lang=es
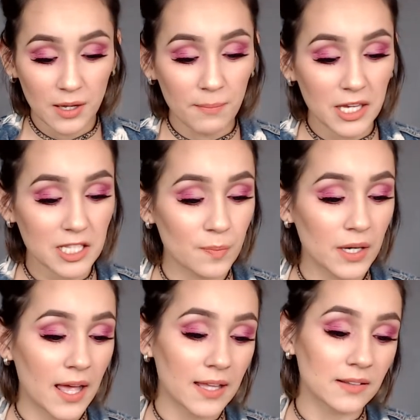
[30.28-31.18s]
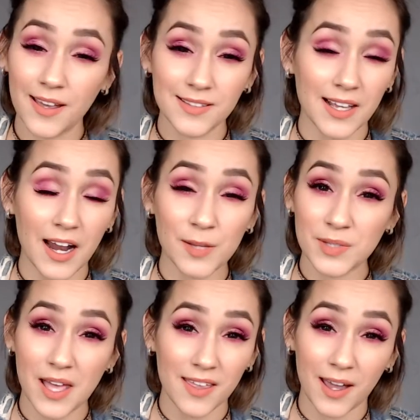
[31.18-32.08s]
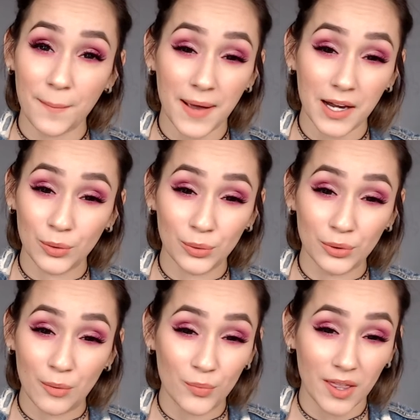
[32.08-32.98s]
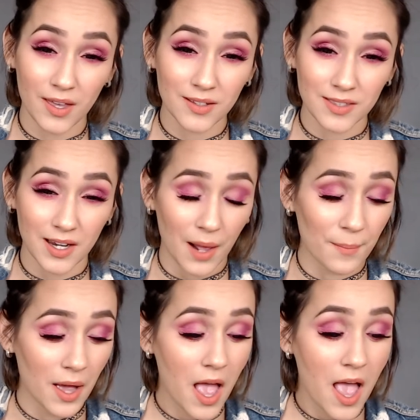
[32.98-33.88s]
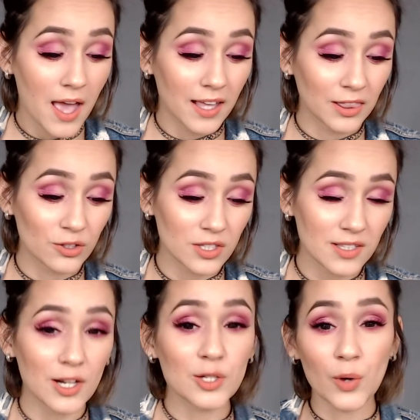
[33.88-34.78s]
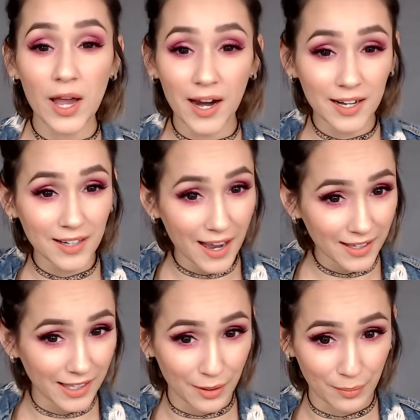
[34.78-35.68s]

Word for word: me inspiré en, es que la vez pasada dije mal un nombre de Instagram. Entonces se los voy a dejar aquí,